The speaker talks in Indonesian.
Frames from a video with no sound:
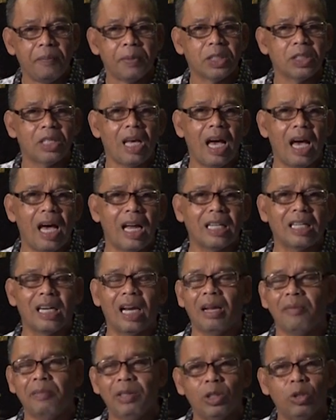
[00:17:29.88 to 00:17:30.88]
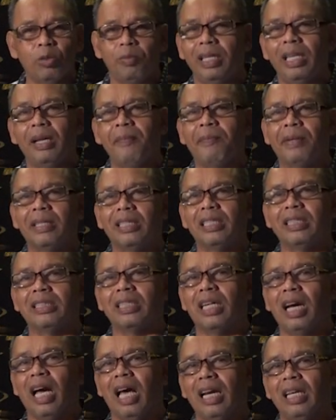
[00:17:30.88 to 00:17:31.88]
besar dalam hidup ini penting
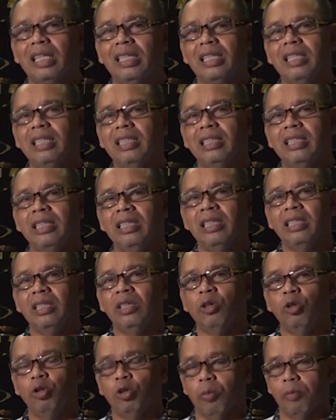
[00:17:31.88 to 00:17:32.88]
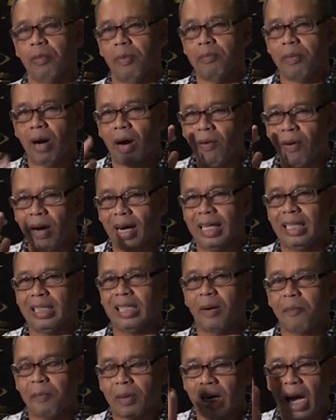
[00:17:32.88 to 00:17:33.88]
sekali untuk membawa
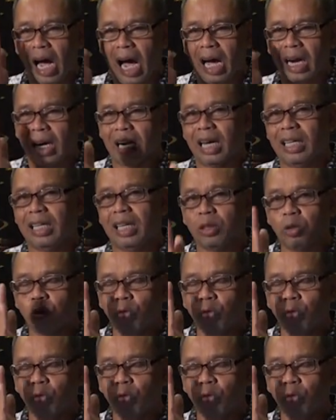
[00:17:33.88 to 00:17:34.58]
kita kepada arah yang